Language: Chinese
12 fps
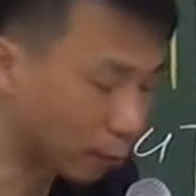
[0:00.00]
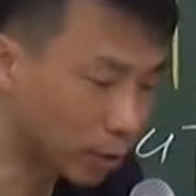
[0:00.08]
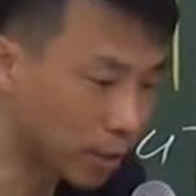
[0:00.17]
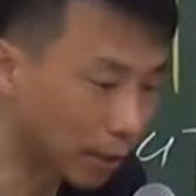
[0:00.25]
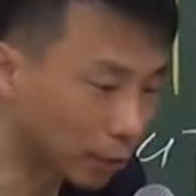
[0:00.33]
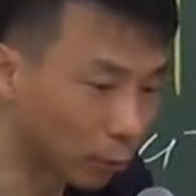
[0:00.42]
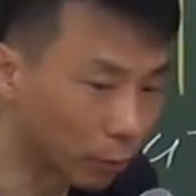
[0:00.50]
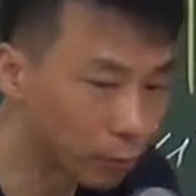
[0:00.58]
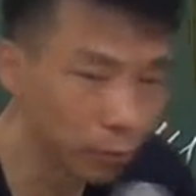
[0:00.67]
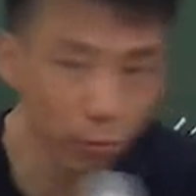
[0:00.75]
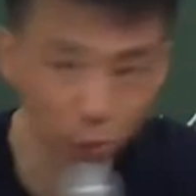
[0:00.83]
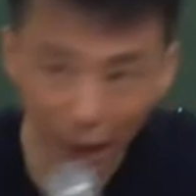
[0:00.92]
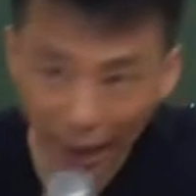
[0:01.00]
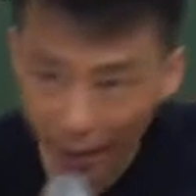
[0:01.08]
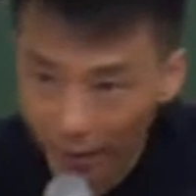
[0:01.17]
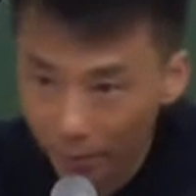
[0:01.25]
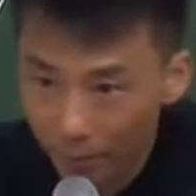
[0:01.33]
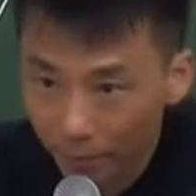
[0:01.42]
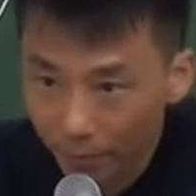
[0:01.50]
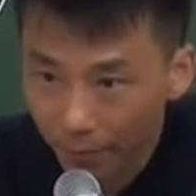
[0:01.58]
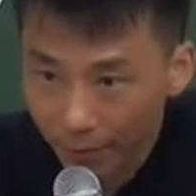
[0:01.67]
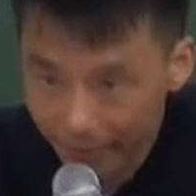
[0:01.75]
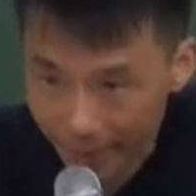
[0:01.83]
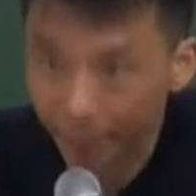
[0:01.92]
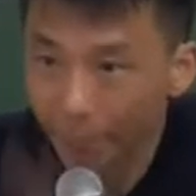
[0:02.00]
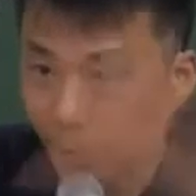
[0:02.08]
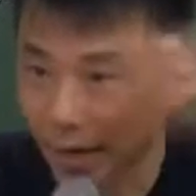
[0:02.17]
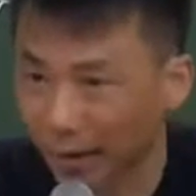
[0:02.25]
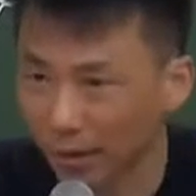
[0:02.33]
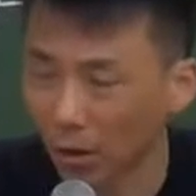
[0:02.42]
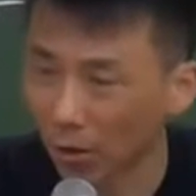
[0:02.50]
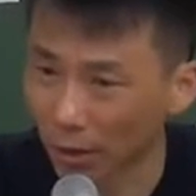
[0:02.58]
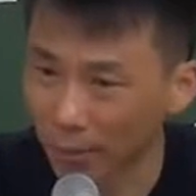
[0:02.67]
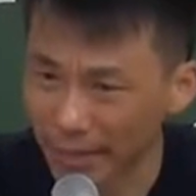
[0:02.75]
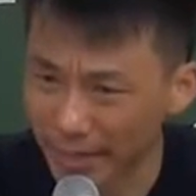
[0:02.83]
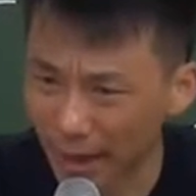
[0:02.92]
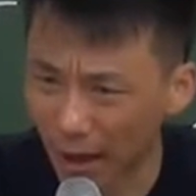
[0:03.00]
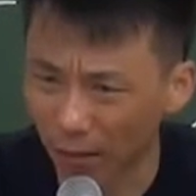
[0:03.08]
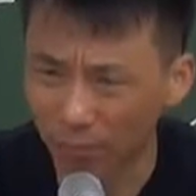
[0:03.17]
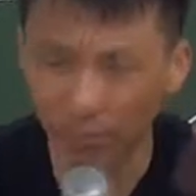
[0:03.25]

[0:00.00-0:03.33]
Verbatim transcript: 图形让你懂，我用数学证明让你懂，可不可以接受？